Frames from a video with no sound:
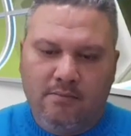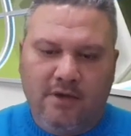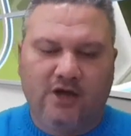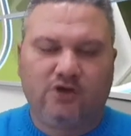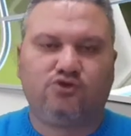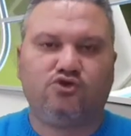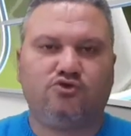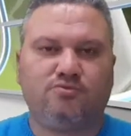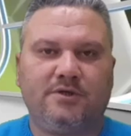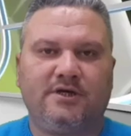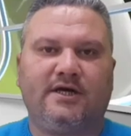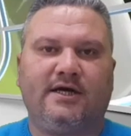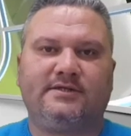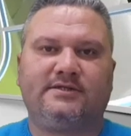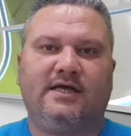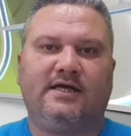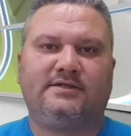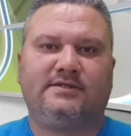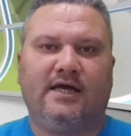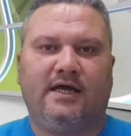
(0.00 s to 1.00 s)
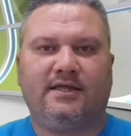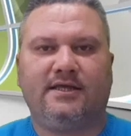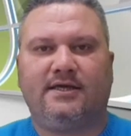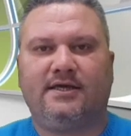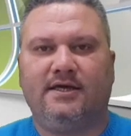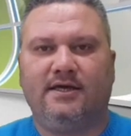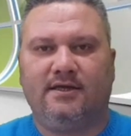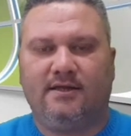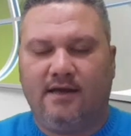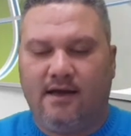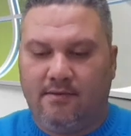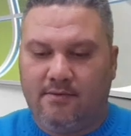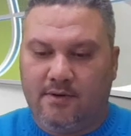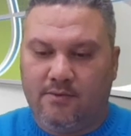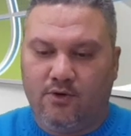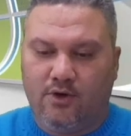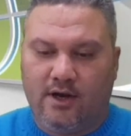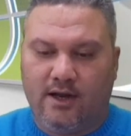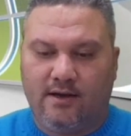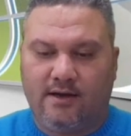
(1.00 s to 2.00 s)
500 bin kazansaydık iyiydi
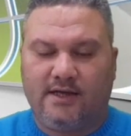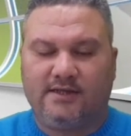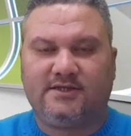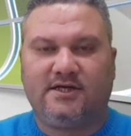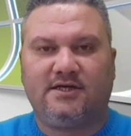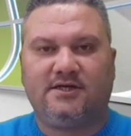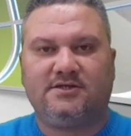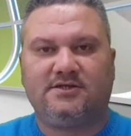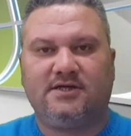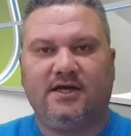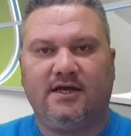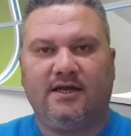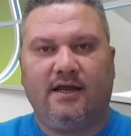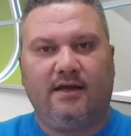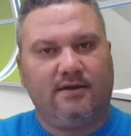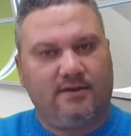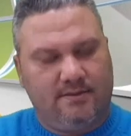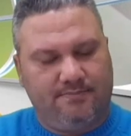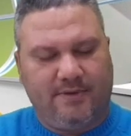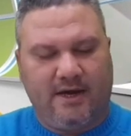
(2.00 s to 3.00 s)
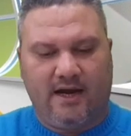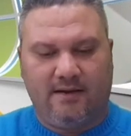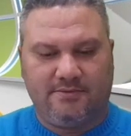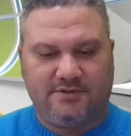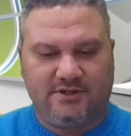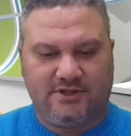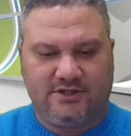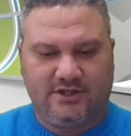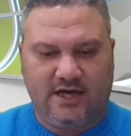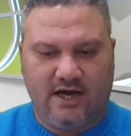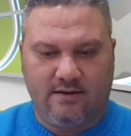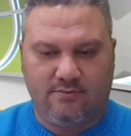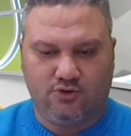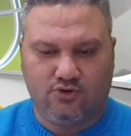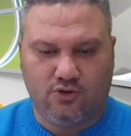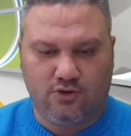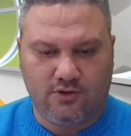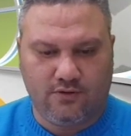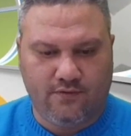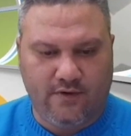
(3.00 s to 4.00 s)
ama böyle kazanınca yine paramızı
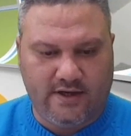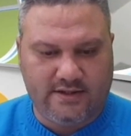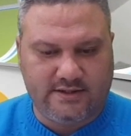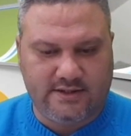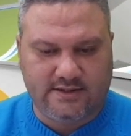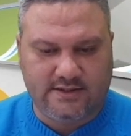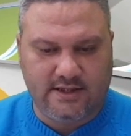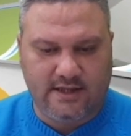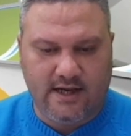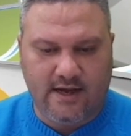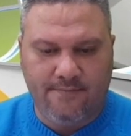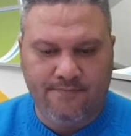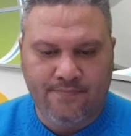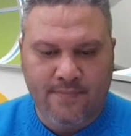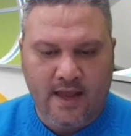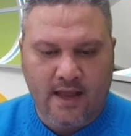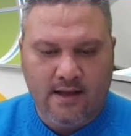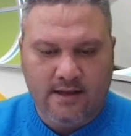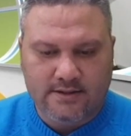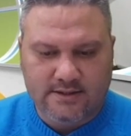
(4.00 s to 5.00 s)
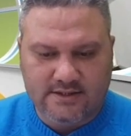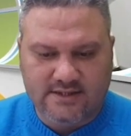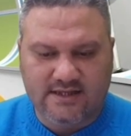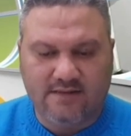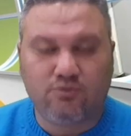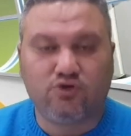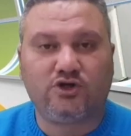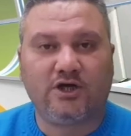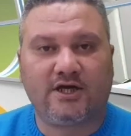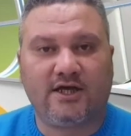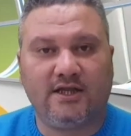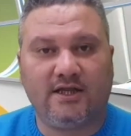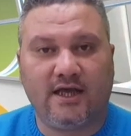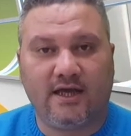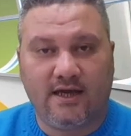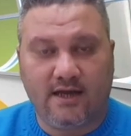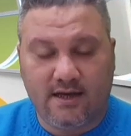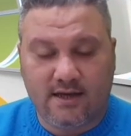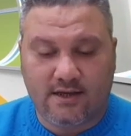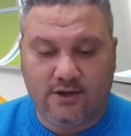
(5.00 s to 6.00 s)
çıkarmış olduk fazlasıyla. Siz de bu
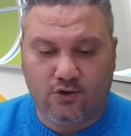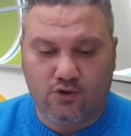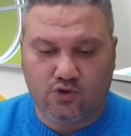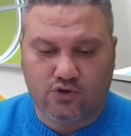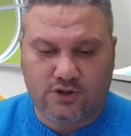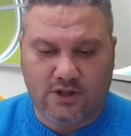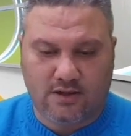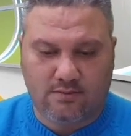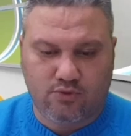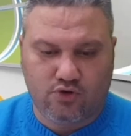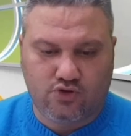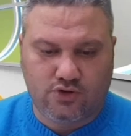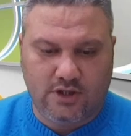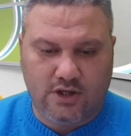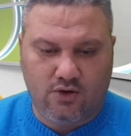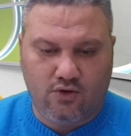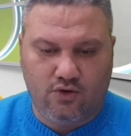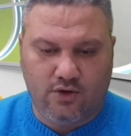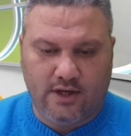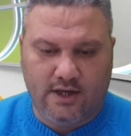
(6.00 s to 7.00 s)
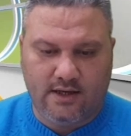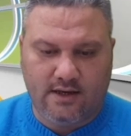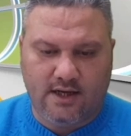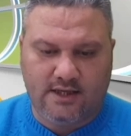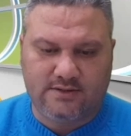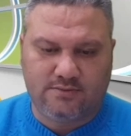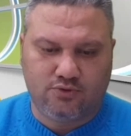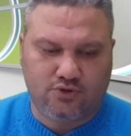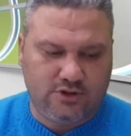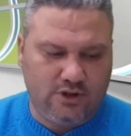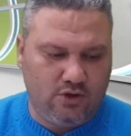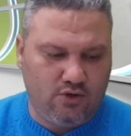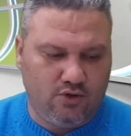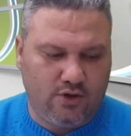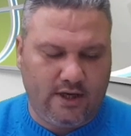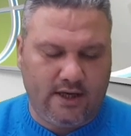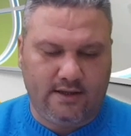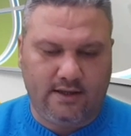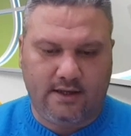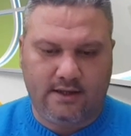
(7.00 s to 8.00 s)
şekilde girin ki yüksek bütçeli oynayın. Az bütçeli
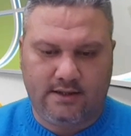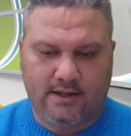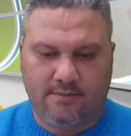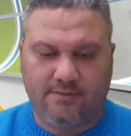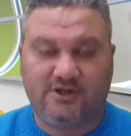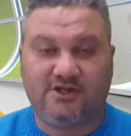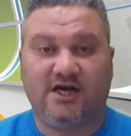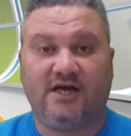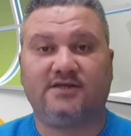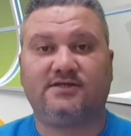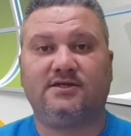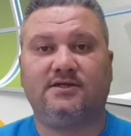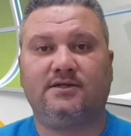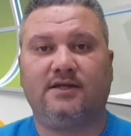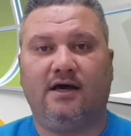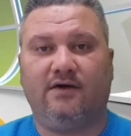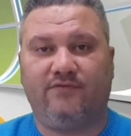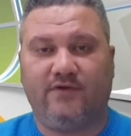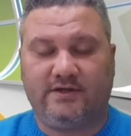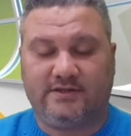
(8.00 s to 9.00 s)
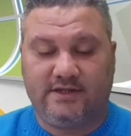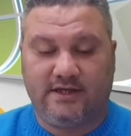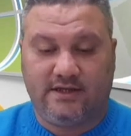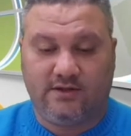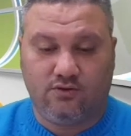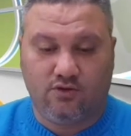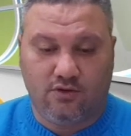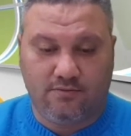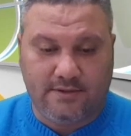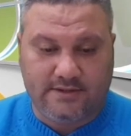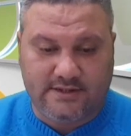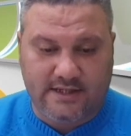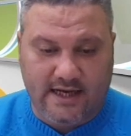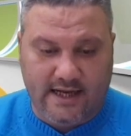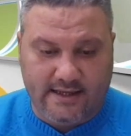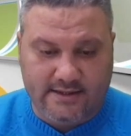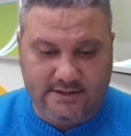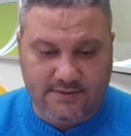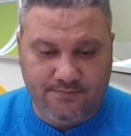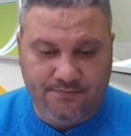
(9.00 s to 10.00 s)
oynayanların tabii şansının daha fazla yanında olması
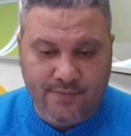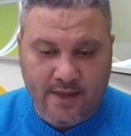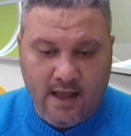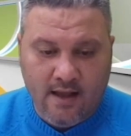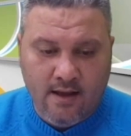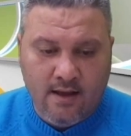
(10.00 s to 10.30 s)
lazım.